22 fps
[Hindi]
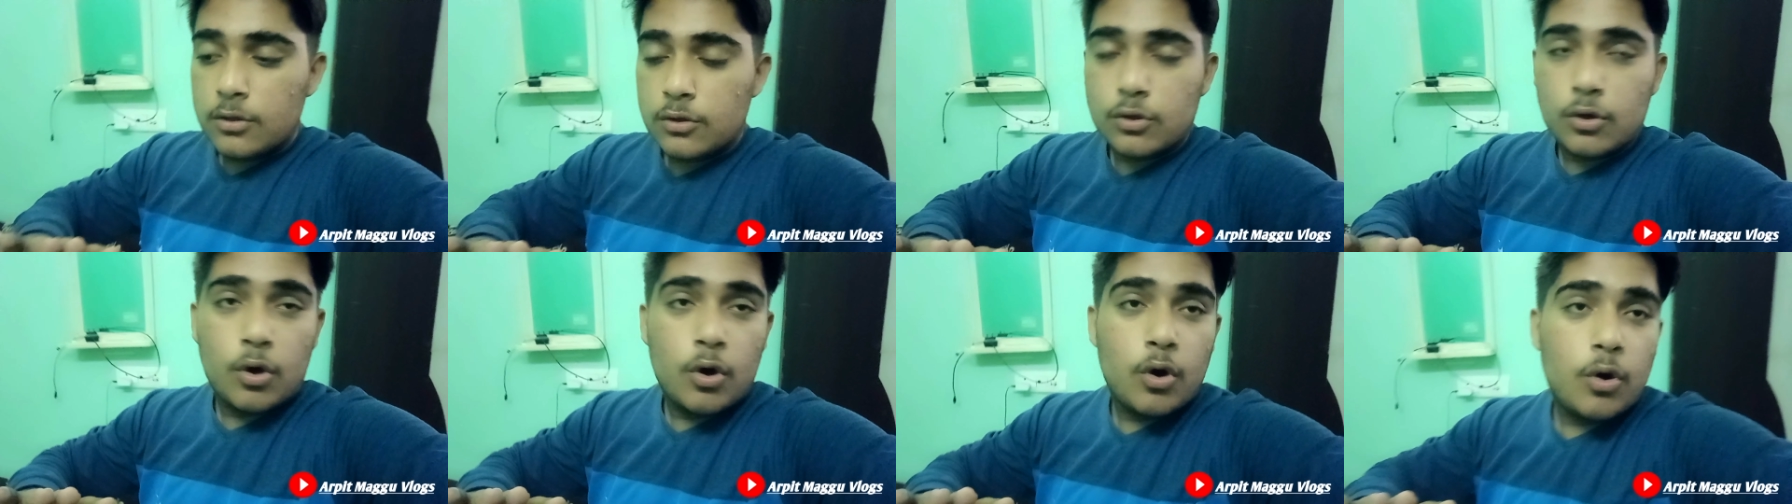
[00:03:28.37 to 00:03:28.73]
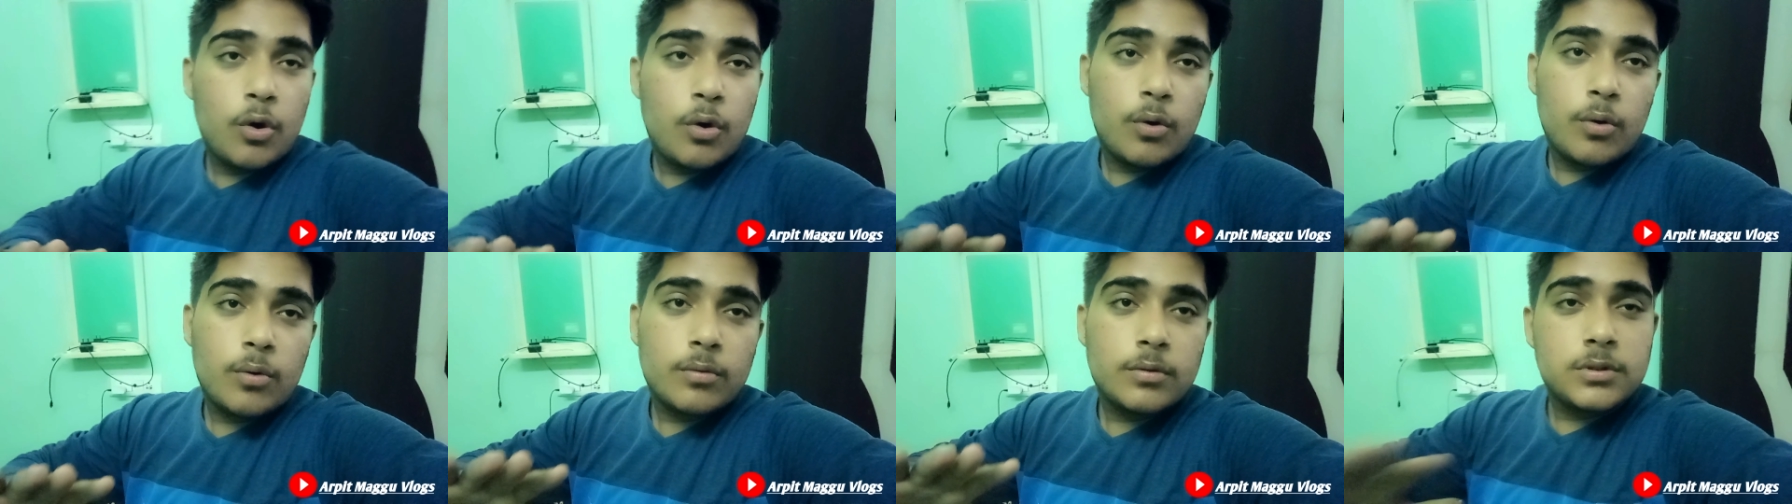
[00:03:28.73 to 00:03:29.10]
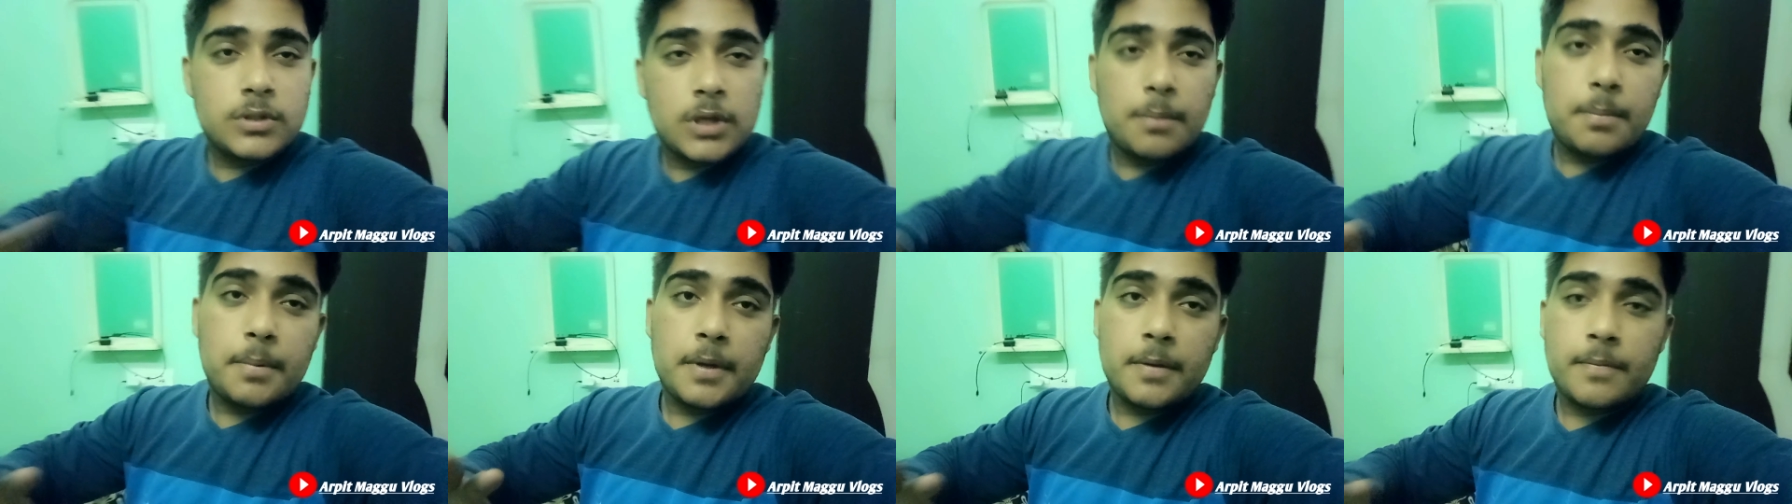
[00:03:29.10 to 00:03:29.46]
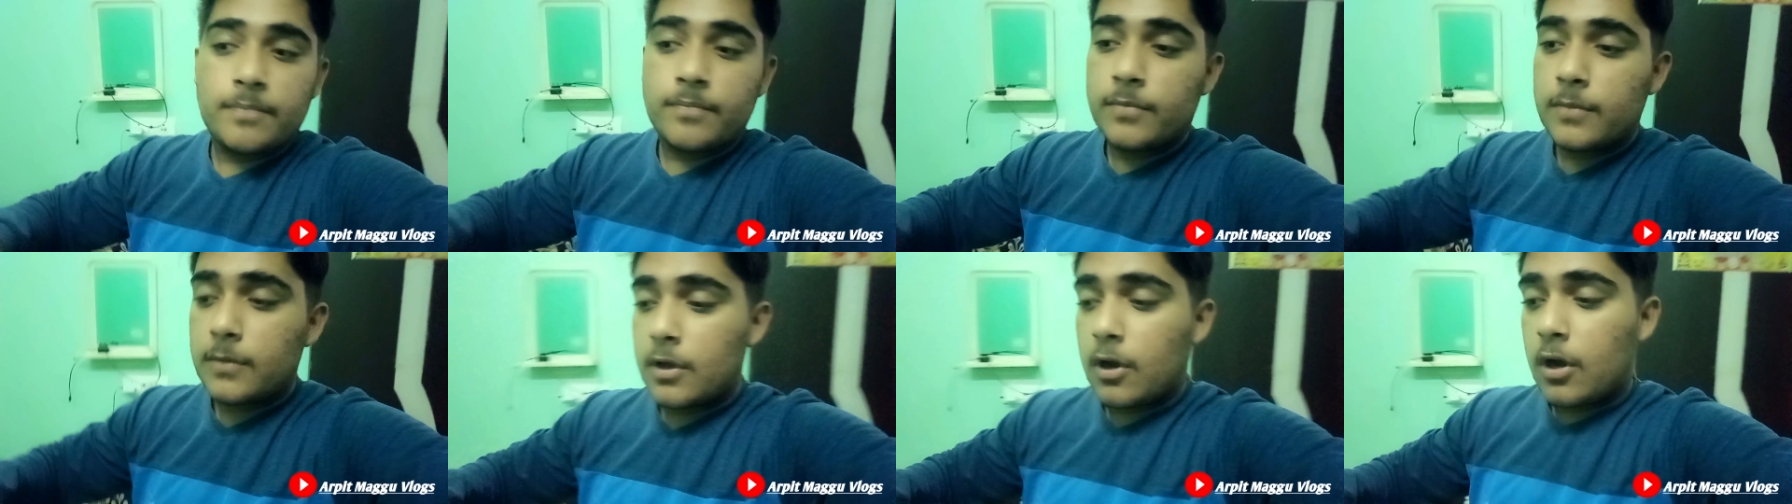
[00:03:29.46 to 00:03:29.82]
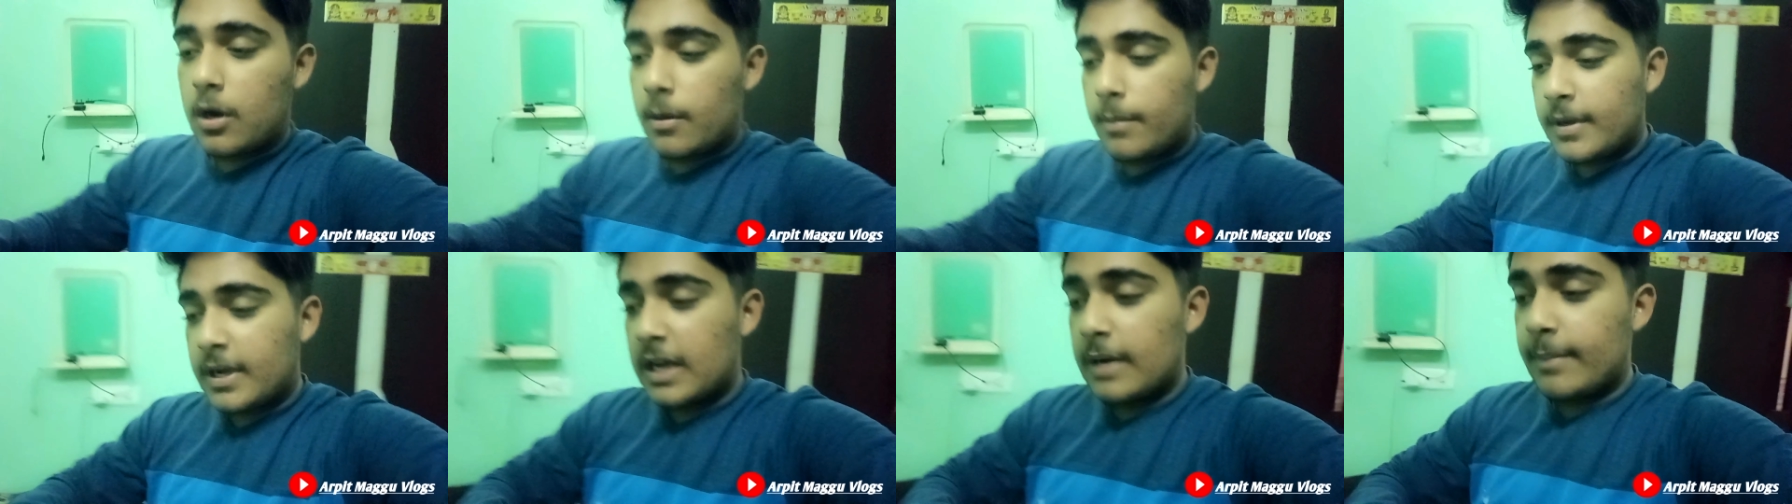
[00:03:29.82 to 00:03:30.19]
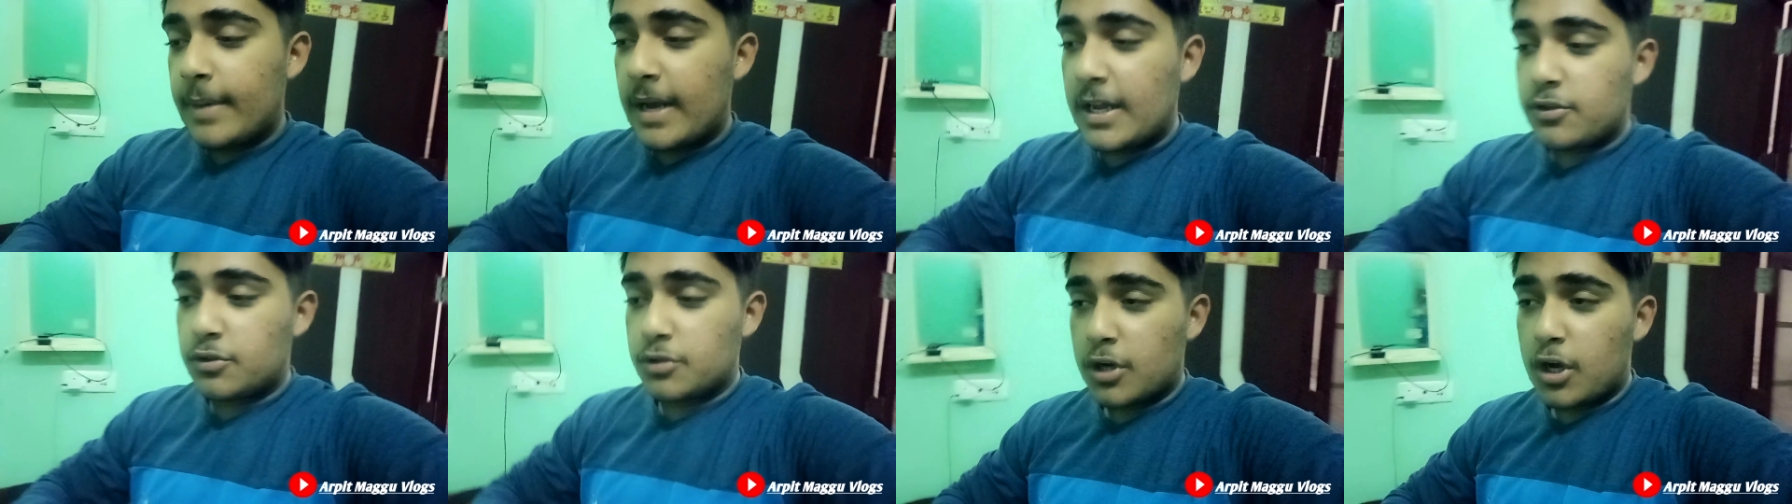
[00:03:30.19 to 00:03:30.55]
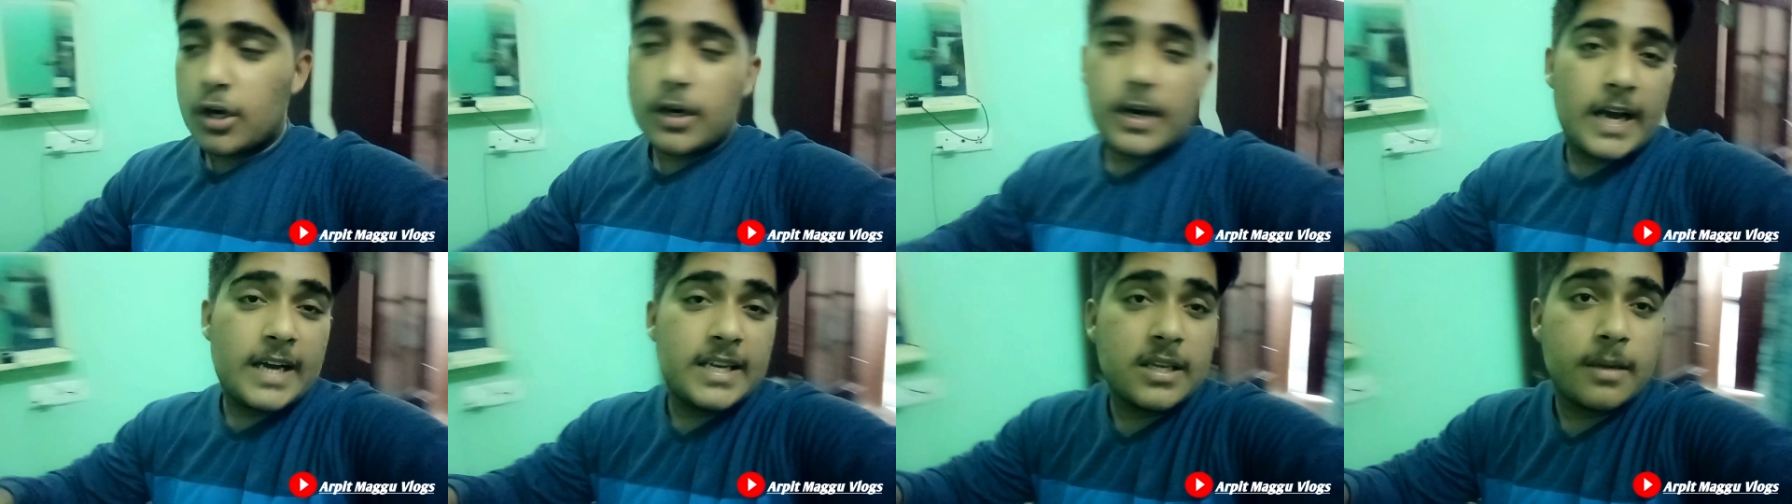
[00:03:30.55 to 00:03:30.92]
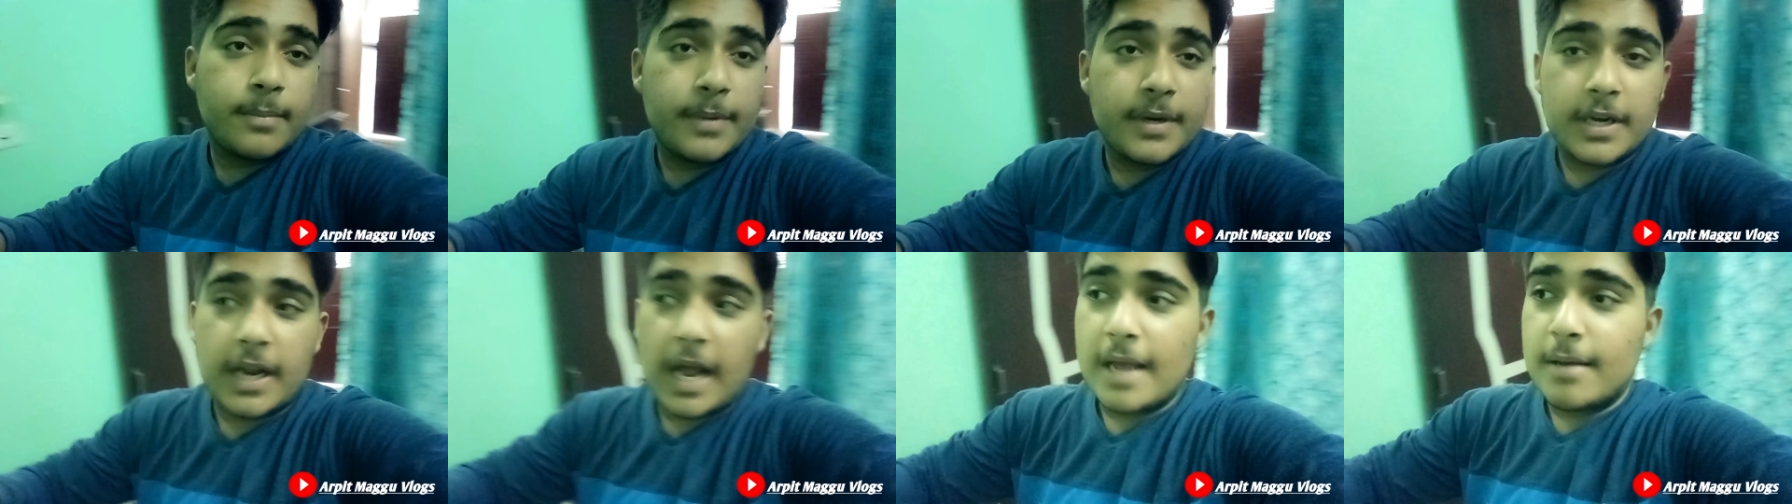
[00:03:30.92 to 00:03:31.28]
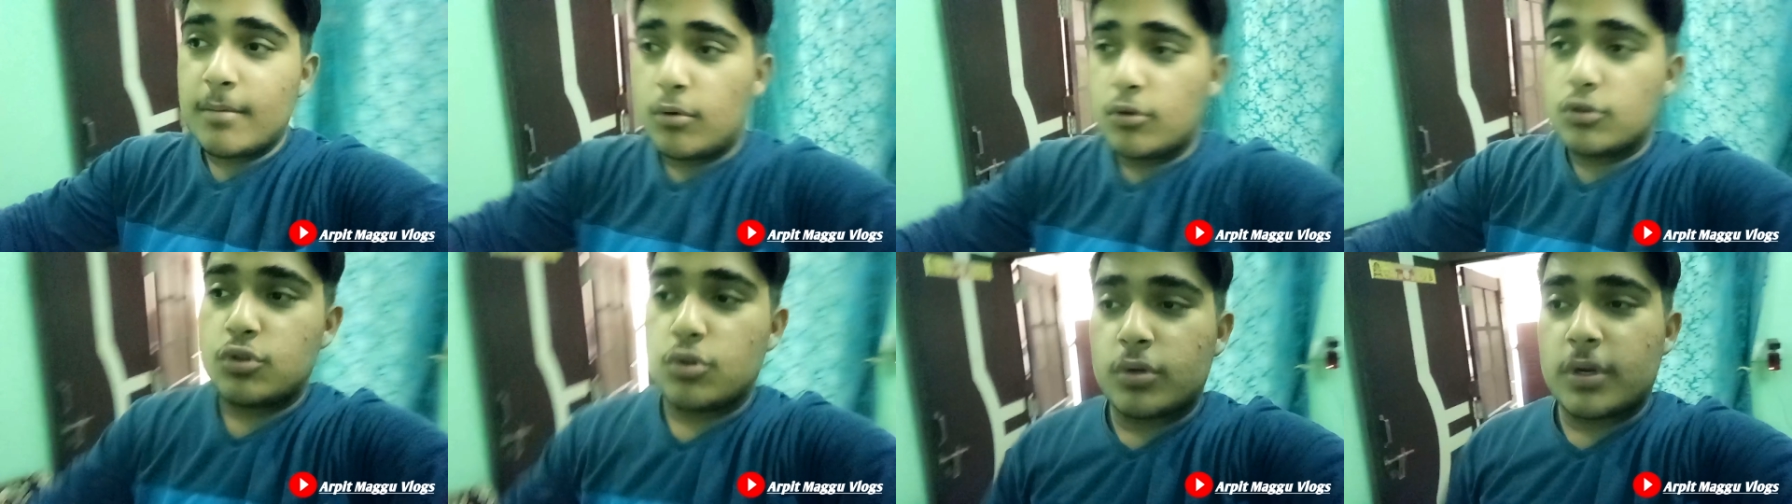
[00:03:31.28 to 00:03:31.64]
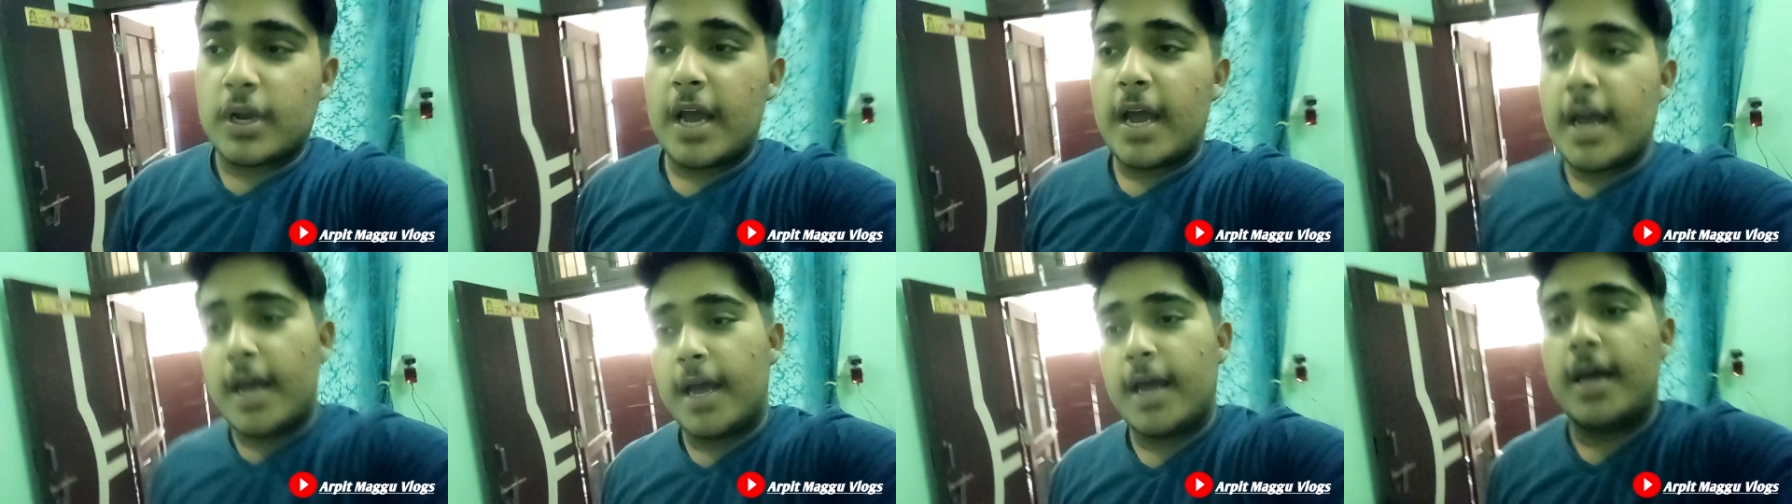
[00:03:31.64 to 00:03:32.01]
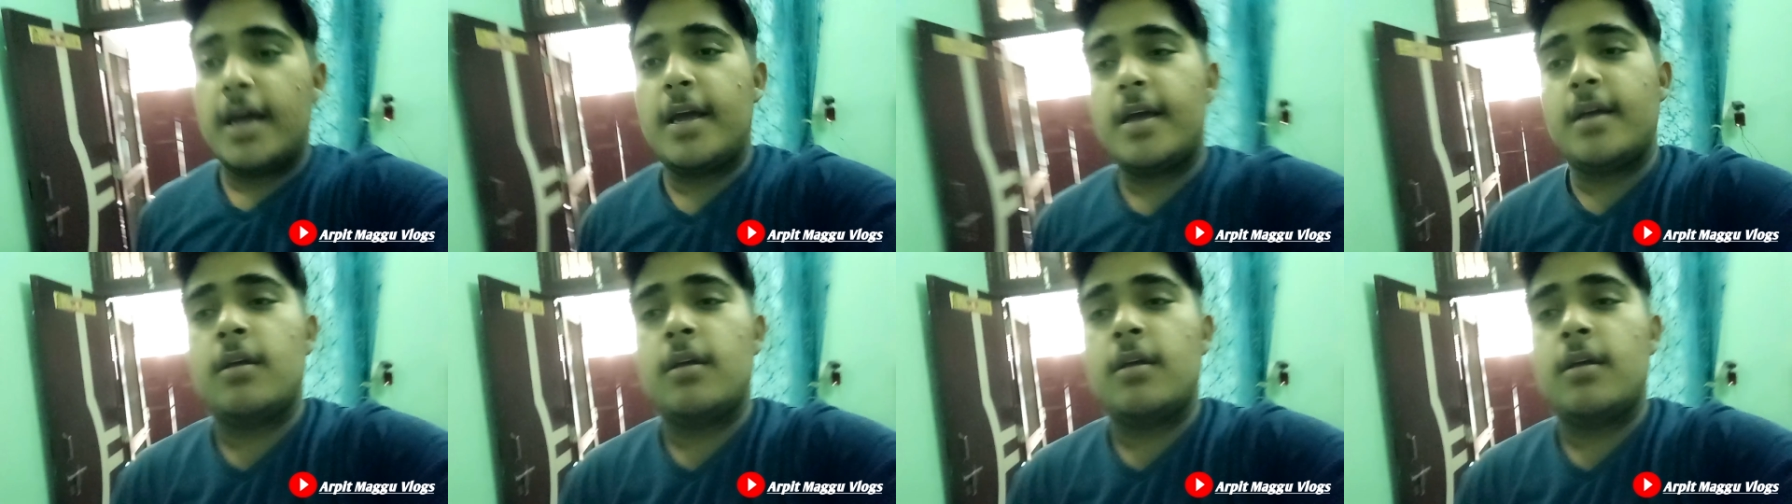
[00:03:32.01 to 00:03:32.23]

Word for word: तो जब भी और अभी घर पे आ चुके हैं और गाइज अभी टाइम हो चुका है